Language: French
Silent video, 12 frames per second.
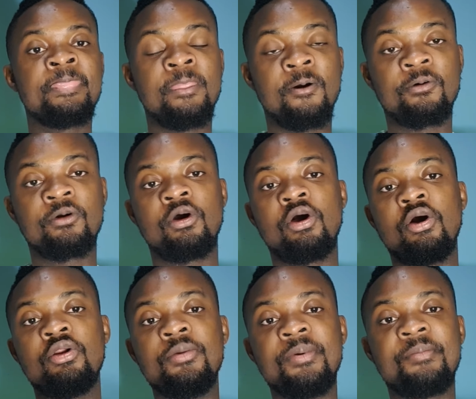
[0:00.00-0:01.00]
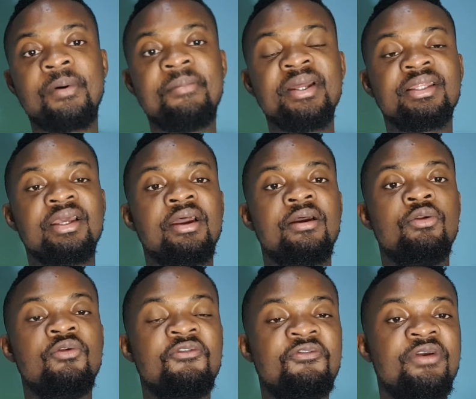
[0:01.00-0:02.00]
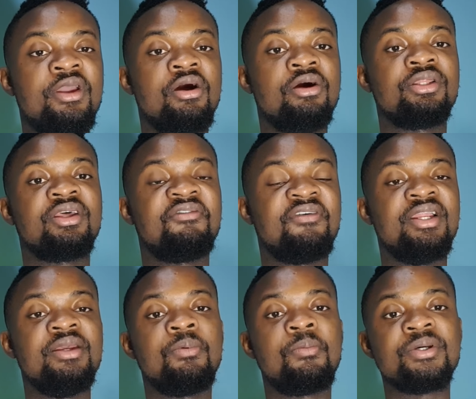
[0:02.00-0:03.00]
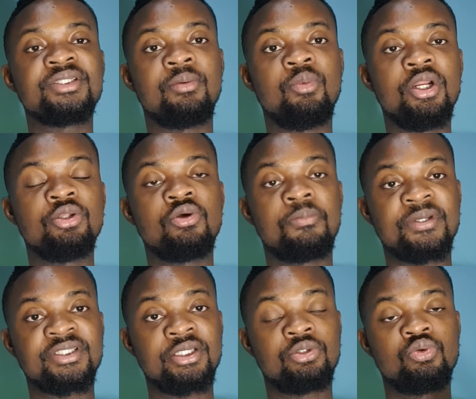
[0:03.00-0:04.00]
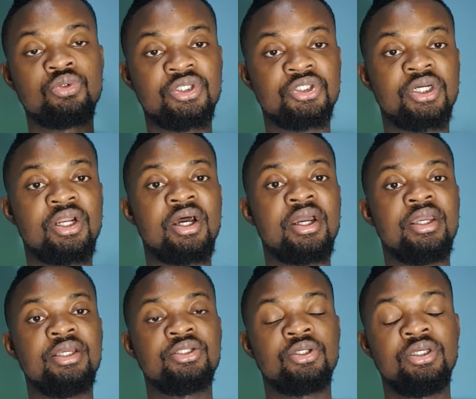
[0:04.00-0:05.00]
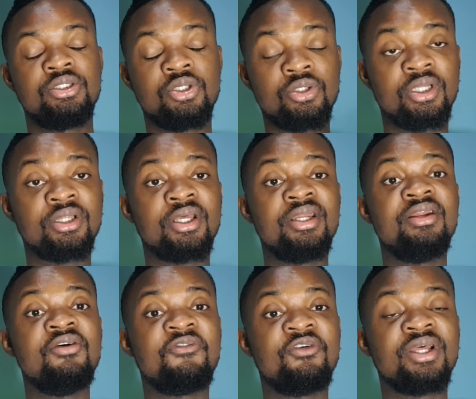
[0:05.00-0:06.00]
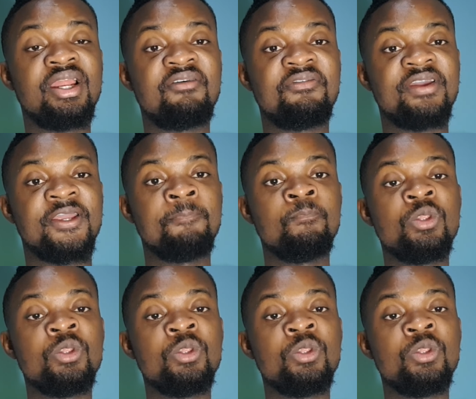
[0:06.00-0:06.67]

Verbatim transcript: Donc, on ne peut pas mettre le fait entre Fali et Samuel Eto'o parce que tous ces gens-là, ils, sont en train de défendre l'Afrique.